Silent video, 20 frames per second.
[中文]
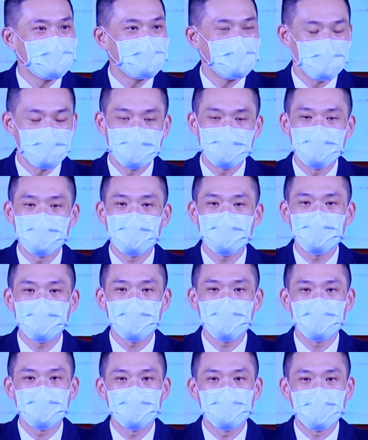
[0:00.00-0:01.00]
尤其到
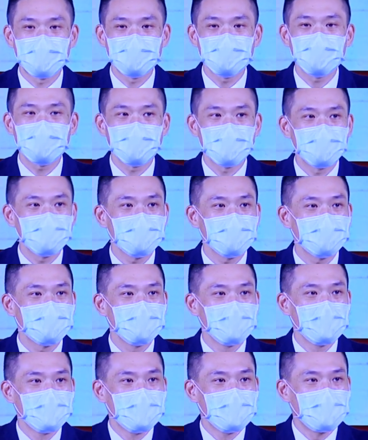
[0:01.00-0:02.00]
最后百岁年
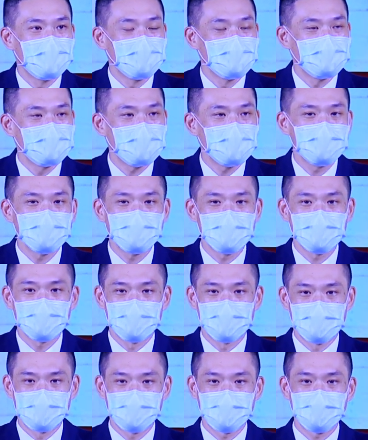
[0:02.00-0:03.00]
后啊，见证
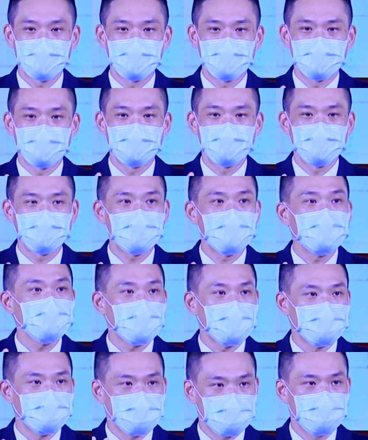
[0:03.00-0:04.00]
我们这个生
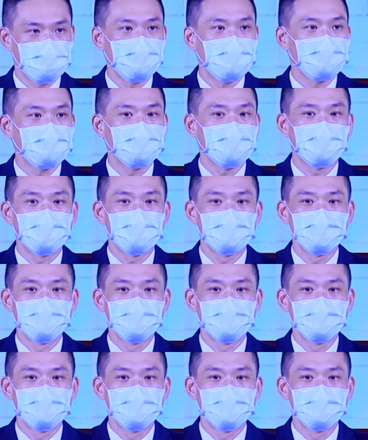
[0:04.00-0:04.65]
软如绵哈，